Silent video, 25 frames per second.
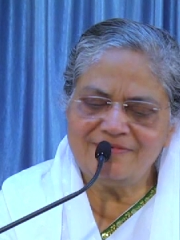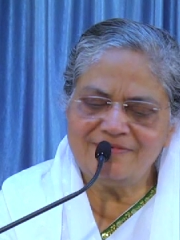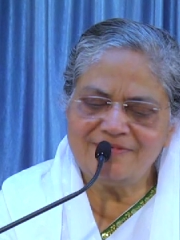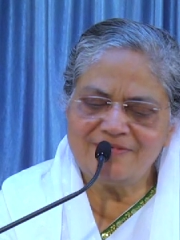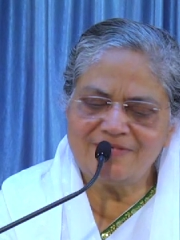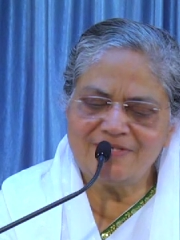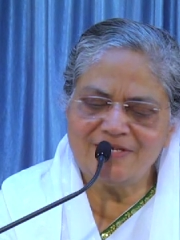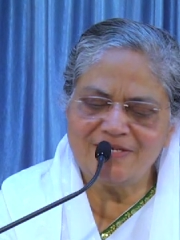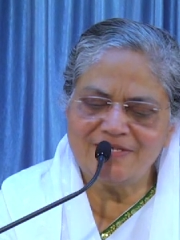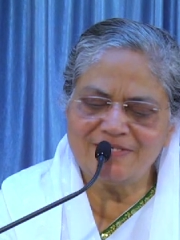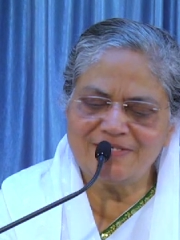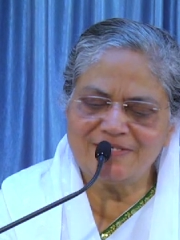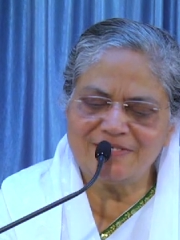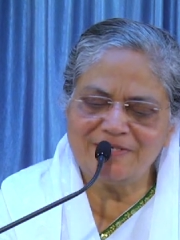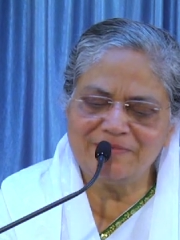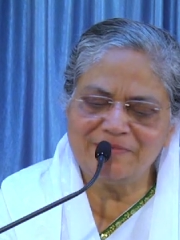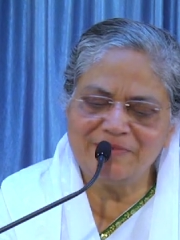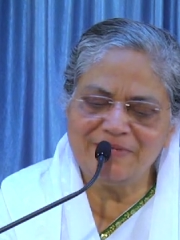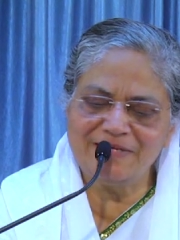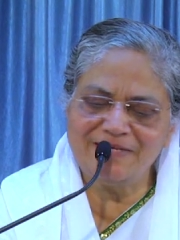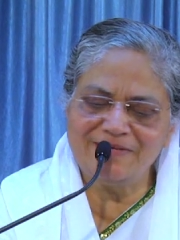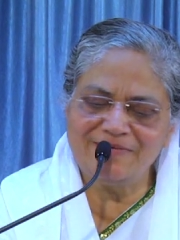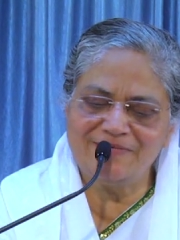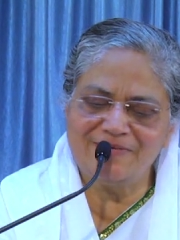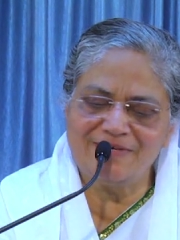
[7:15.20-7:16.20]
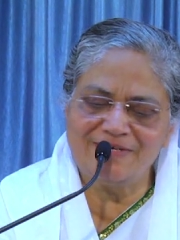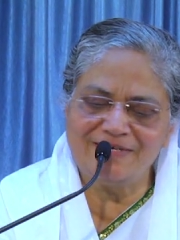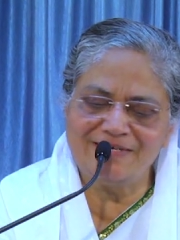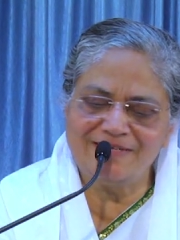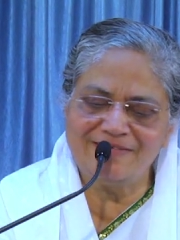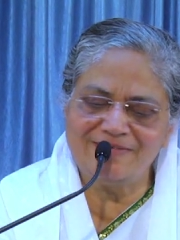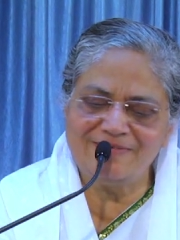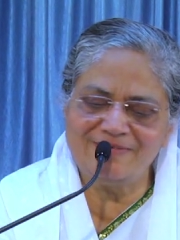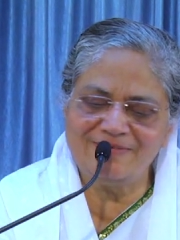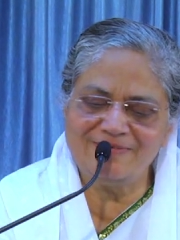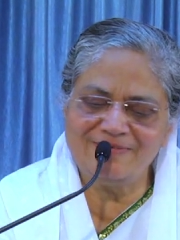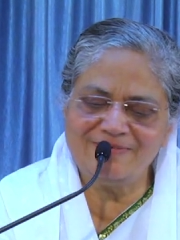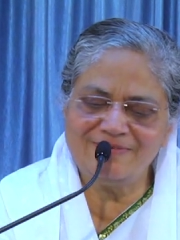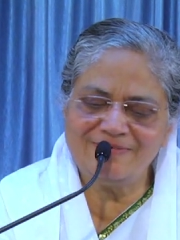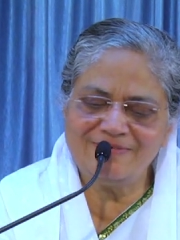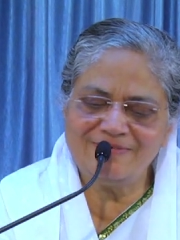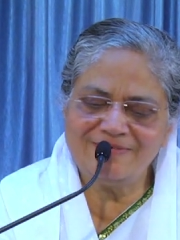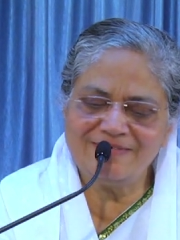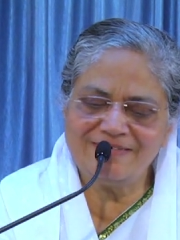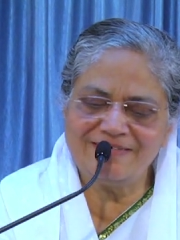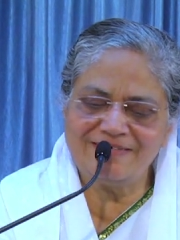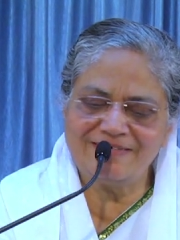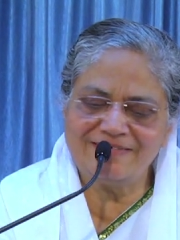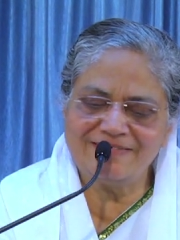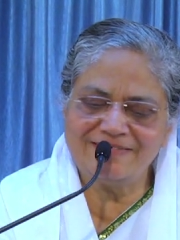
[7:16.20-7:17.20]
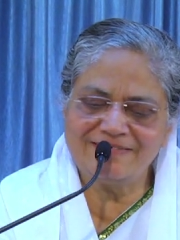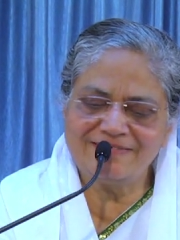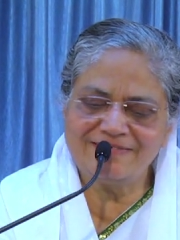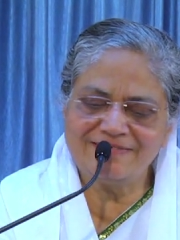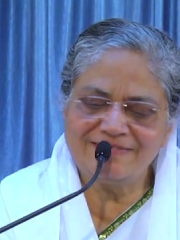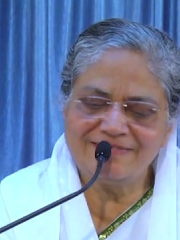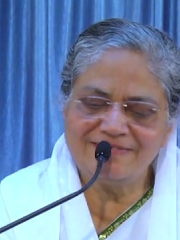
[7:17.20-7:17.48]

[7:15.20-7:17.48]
శ్రేష్టమైన వాడను కాను